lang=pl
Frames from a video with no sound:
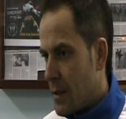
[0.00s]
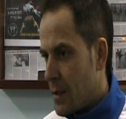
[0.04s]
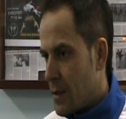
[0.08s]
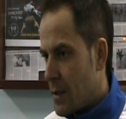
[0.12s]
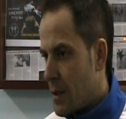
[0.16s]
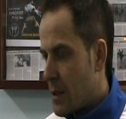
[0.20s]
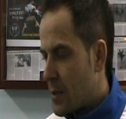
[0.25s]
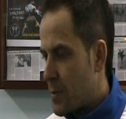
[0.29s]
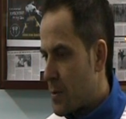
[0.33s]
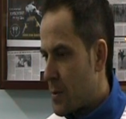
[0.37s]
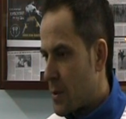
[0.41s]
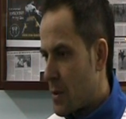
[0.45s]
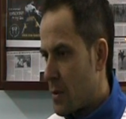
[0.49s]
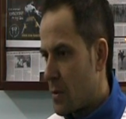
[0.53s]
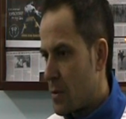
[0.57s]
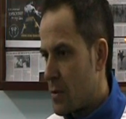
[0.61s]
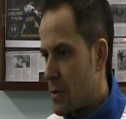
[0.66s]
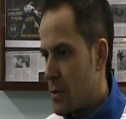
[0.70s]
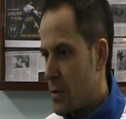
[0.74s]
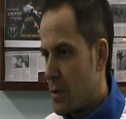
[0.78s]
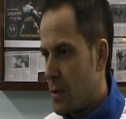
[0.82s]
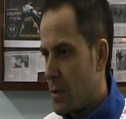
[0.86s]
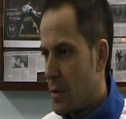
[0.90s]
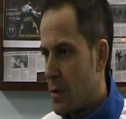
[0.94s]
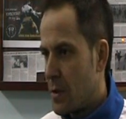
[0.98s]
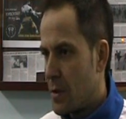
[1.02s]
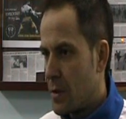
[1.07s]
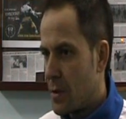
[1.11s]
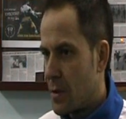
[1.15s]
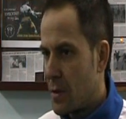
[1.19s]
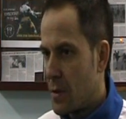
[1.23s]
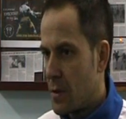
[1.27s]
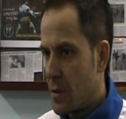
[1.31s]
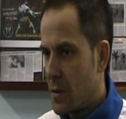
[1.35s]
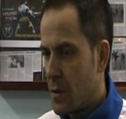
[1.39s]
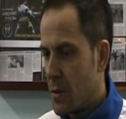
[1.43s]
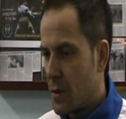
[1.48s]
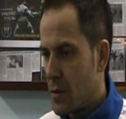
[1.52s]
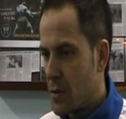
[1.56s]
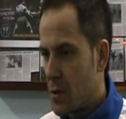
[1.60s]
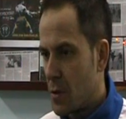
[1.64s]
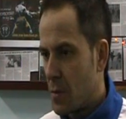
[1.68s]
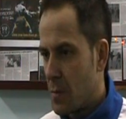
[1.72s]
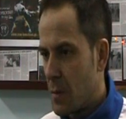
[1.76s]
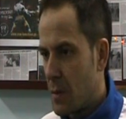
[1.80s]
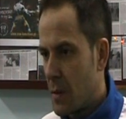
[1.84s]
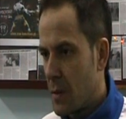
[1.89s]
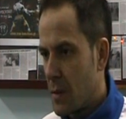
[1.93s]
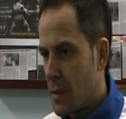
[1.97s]
też przychodzi e,
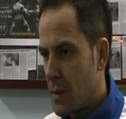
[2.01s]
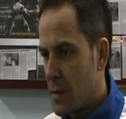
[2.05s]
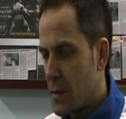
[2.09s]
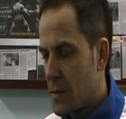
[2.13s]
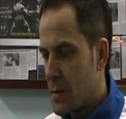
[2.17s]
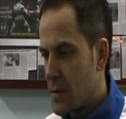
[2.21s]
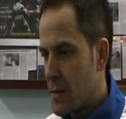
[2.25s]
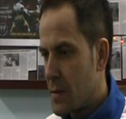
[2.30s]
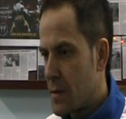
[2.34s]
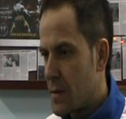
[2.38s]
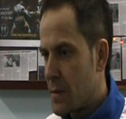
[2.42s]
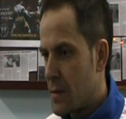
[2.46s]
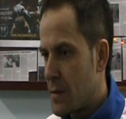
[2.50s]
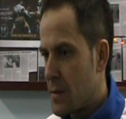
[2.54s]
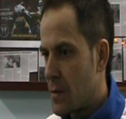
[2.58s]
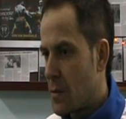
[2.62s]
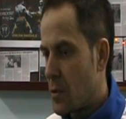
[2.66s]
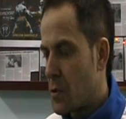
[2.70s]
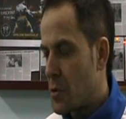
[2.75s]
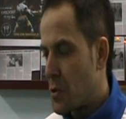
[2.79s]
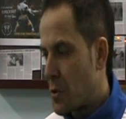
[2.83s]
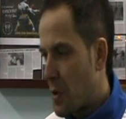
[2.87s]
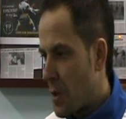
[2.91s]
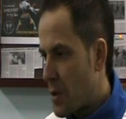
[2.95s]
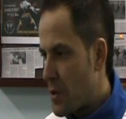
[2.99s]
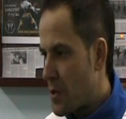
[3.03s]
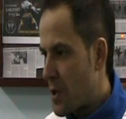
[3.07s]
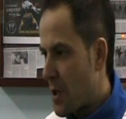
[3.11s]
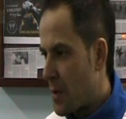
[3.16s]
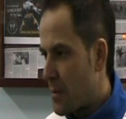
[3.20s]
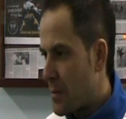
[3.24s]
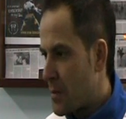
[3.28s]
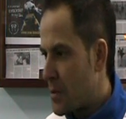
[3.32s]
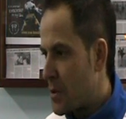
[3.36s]
osoba z osiągnięciami,